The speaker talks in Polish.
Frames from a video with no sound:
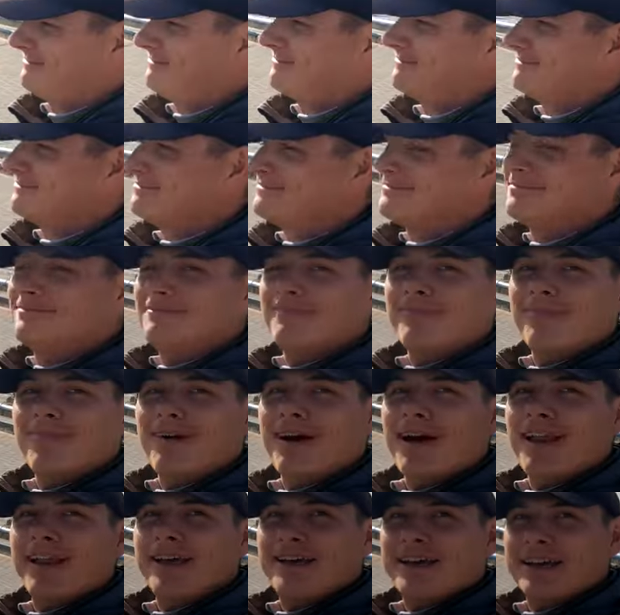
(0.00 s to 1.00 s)
tych rzeczy, nie?
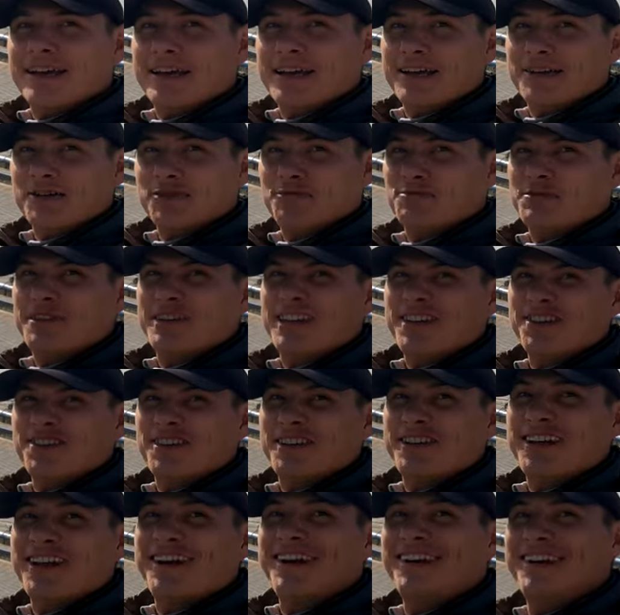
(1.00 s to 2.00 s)
Ale kręgosłup nie
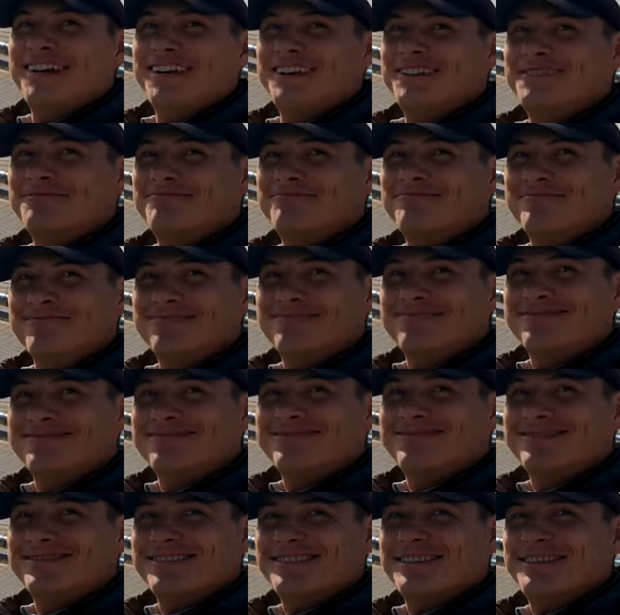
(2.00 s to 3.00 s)
narzeka.
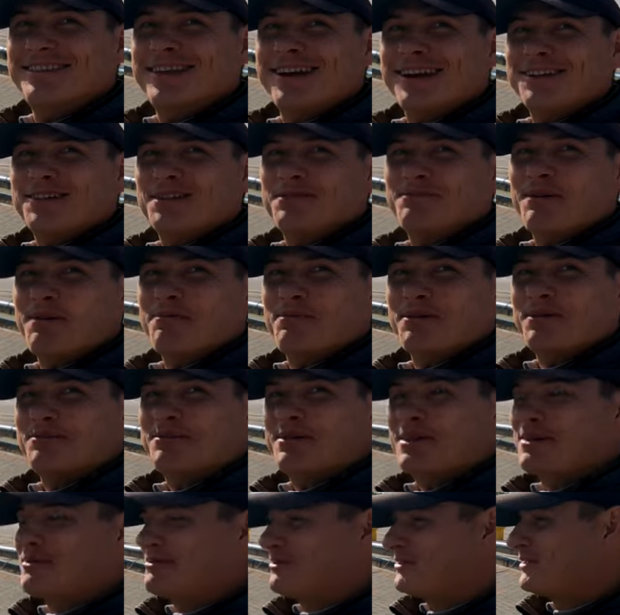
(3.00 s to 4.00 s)
Kręgosłup nie narzeka. Jak się ma
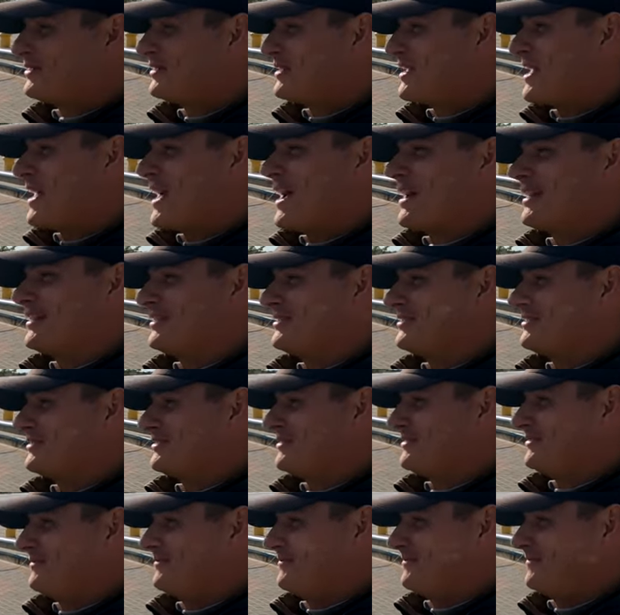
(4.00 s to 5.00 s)
problemy, to tak, no.
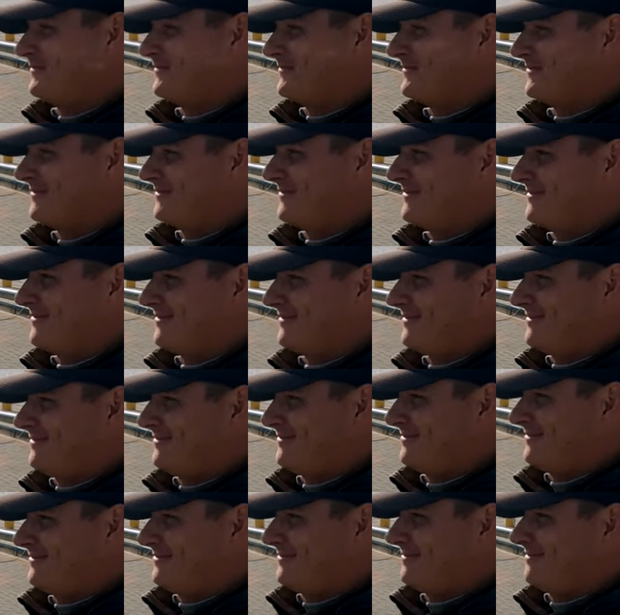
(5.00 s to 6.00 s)
A.
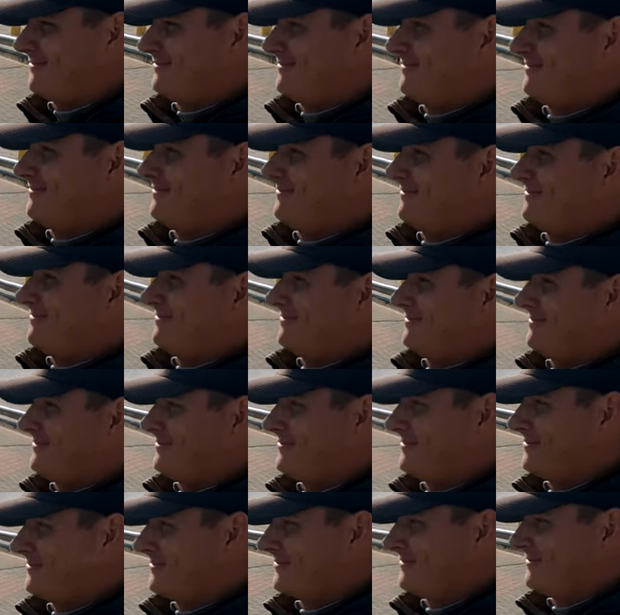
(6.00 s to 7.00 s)
No
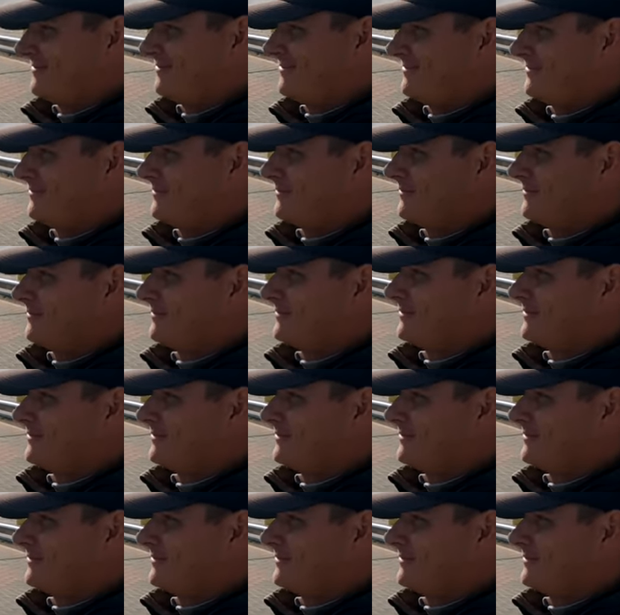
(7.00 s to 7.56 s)
dobra, a przyjechałeś